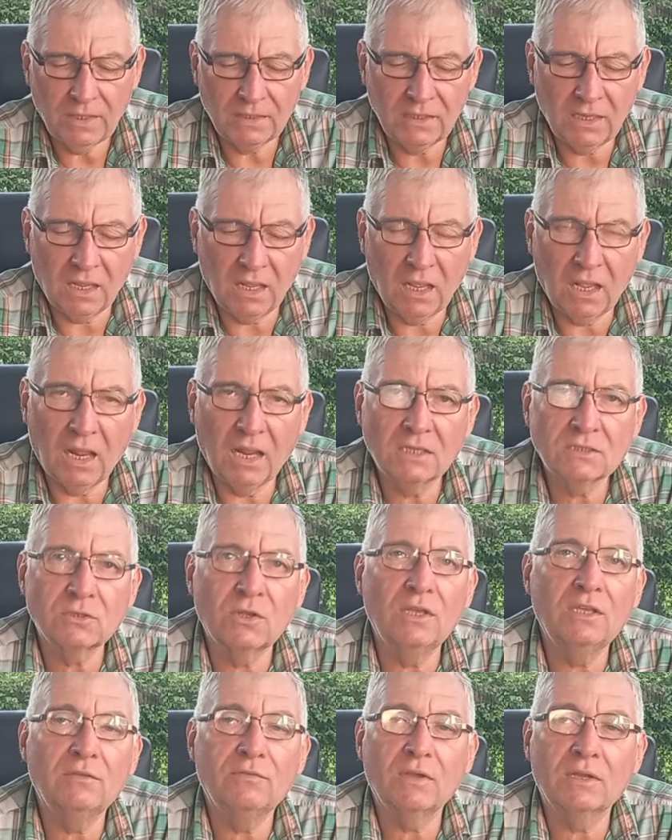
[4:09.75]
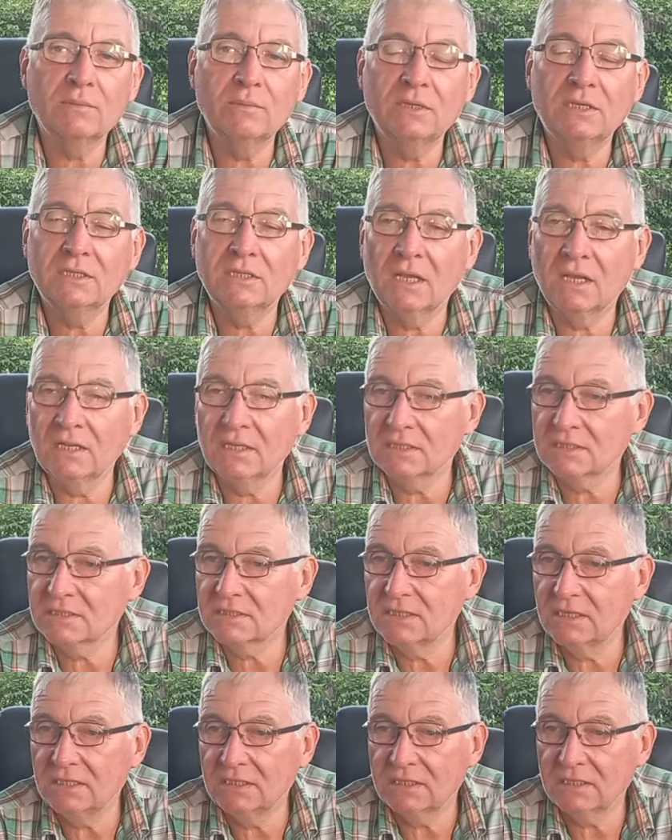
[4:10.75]
ja, also ich werde mich da
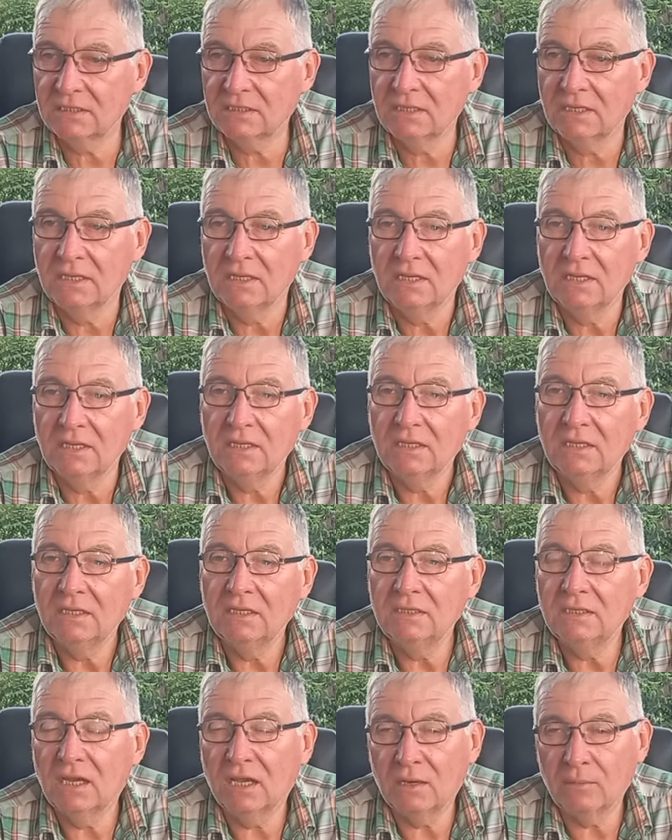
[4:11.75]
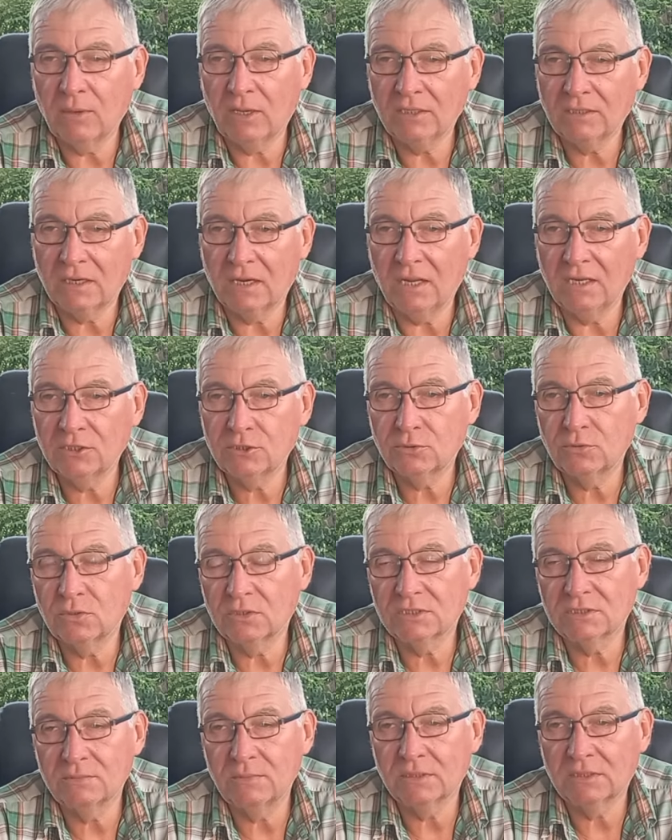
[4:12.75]
jetzt nicht äh, in die Arbeit
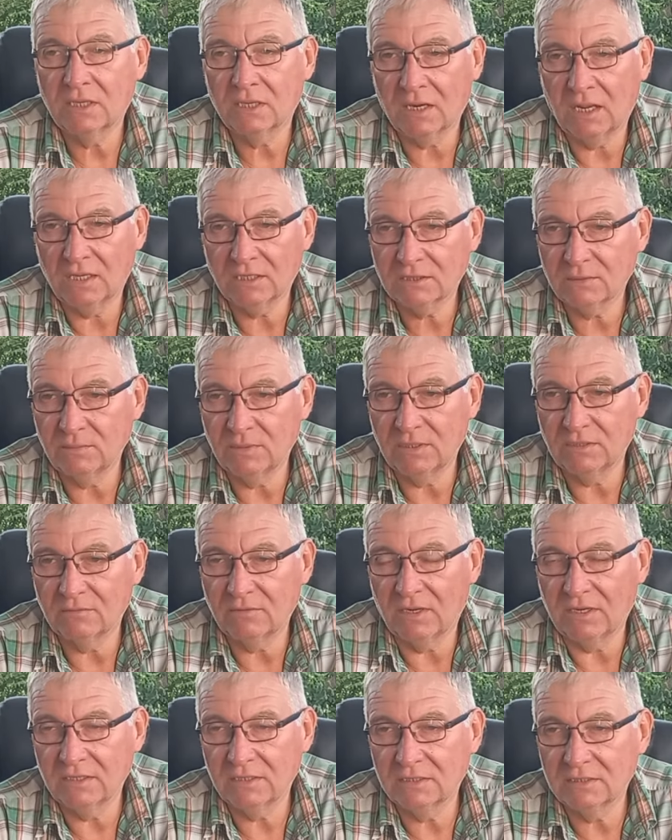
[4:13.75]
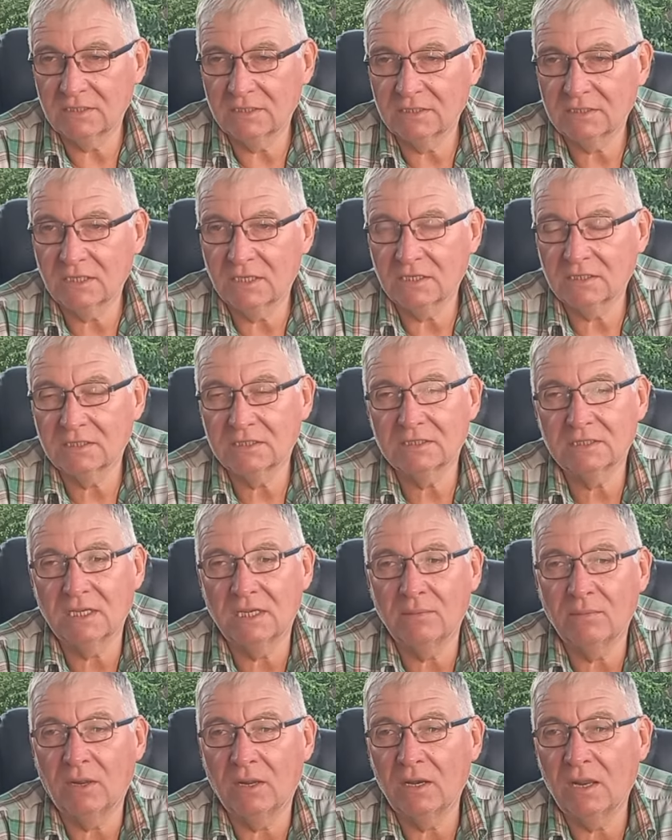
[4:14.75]
reinstürzen mit Grasmähen, weil das ist erstens
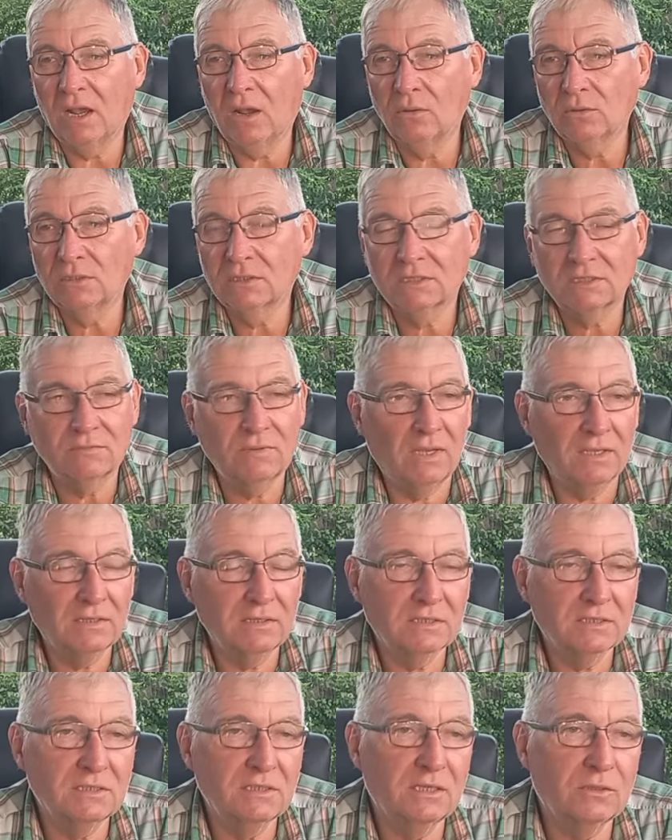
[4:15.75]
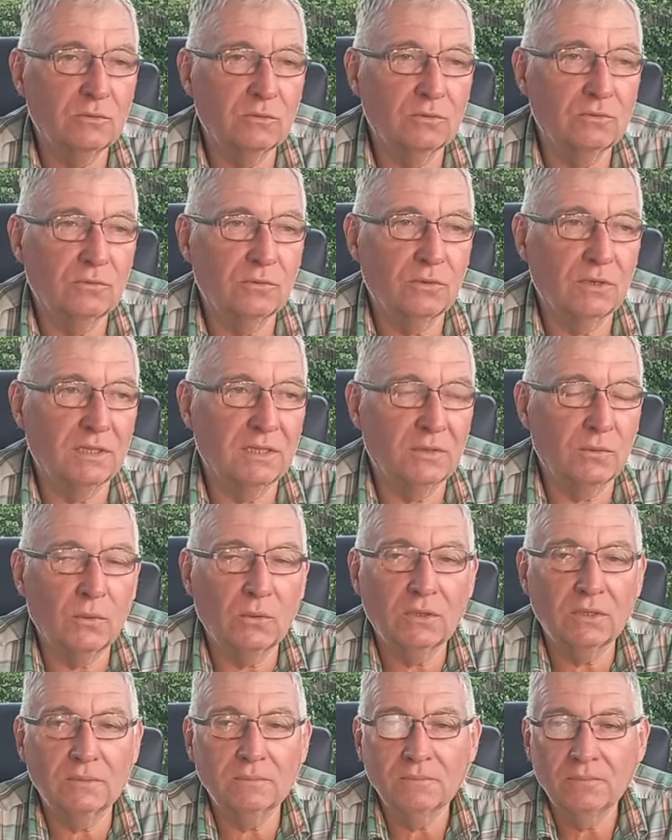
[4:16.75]
einmal laut, zweitens nicht gut für den
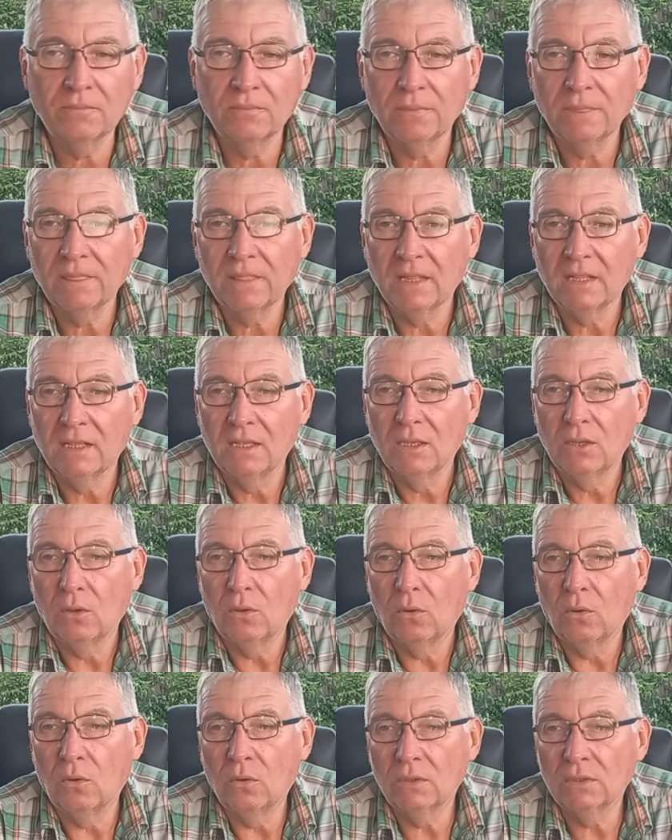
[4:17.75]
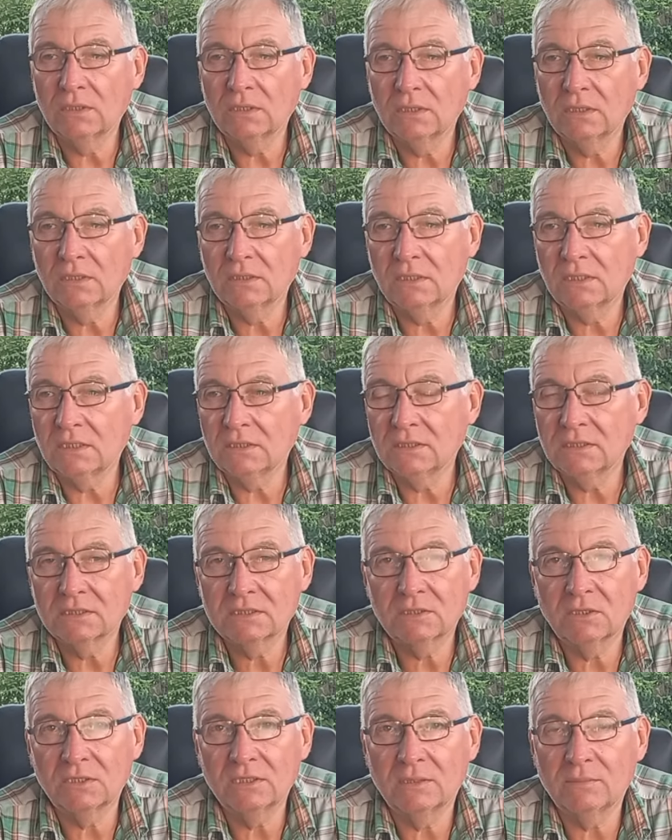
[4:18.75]
Rücken und äh,
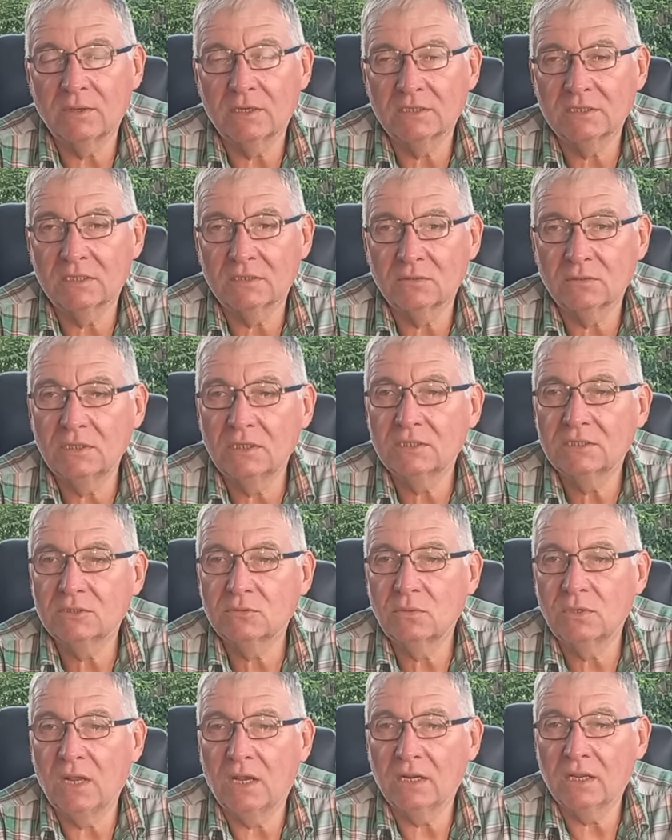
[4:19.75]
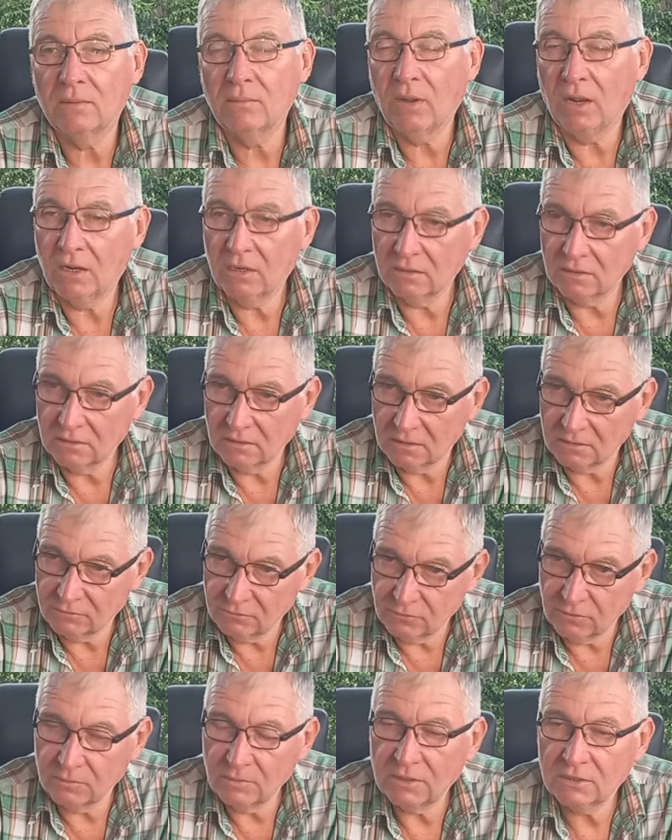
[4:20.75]
drittens sollte man es auch nicht zu lange machen.
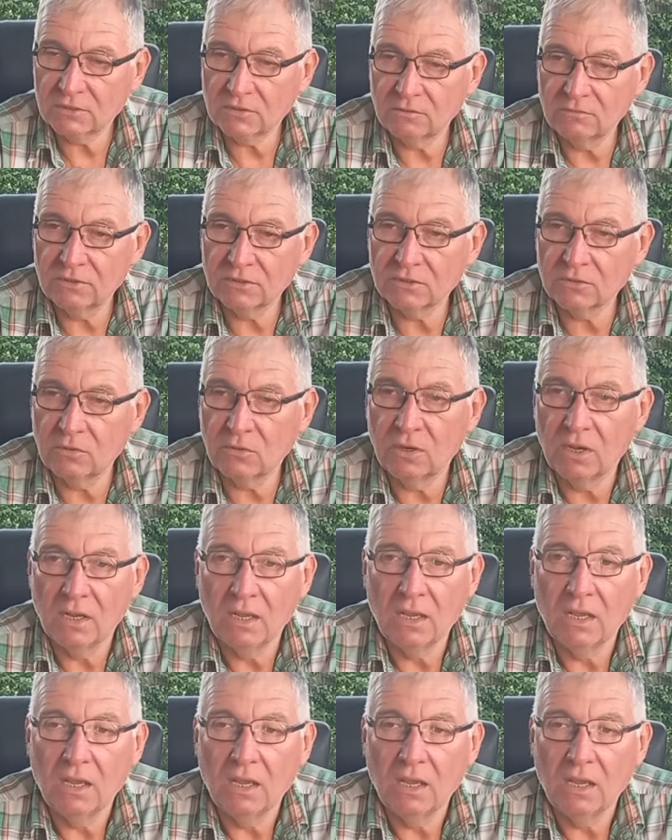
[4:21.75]
Für mich sowieso.